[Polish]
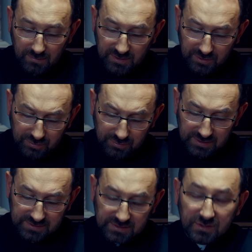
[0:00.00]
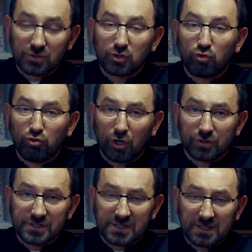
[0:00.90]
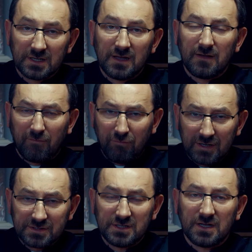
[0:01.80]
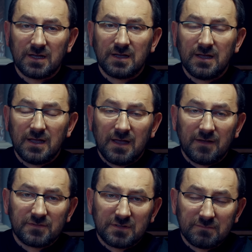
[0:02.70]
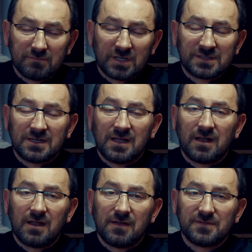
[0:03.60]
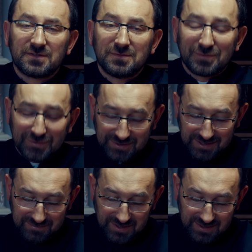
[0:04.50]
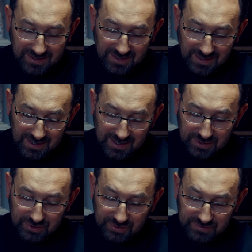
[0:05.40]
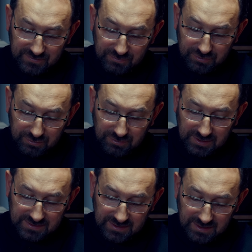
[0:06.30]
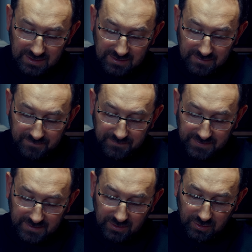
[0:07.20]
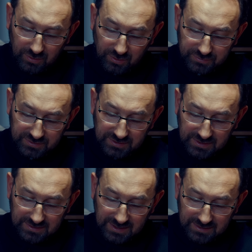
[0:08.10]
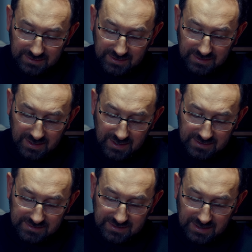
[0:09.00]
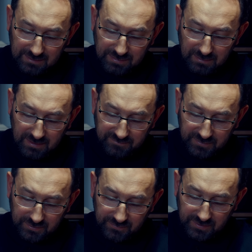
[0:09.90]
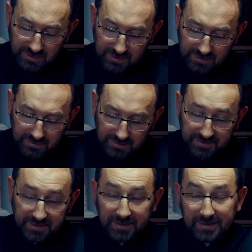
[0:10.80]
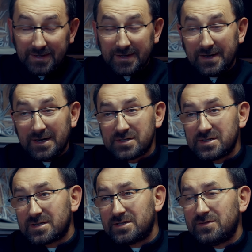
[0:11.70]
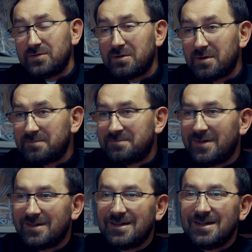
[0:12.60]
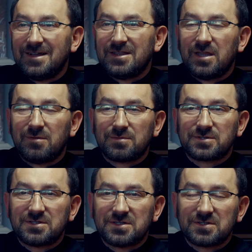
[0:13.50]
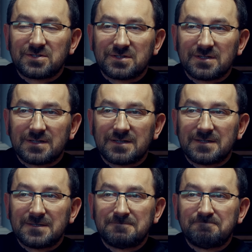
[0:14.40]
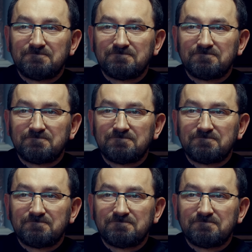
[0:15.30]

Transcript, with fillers: tytuł jest szokujący, właśnie w tym materiale, w tym programie, ksiądz wygłosił kazanie o Tinie Turner, stara baba w miniówkach. Aż się zadziwiłem, no bo przecież e,